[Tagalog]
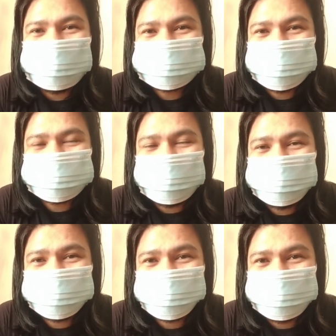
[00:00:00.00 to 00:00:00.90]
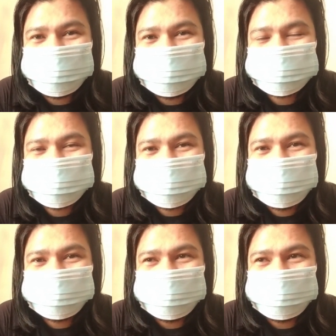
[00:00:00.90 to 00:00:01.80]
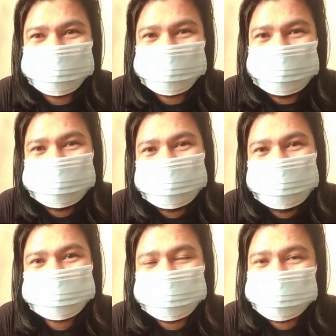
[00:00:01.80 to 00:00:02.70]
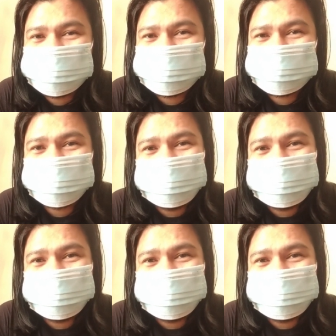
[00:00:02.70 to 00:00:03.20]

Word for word: amplifier setup tulad ng dalawa, tatlo,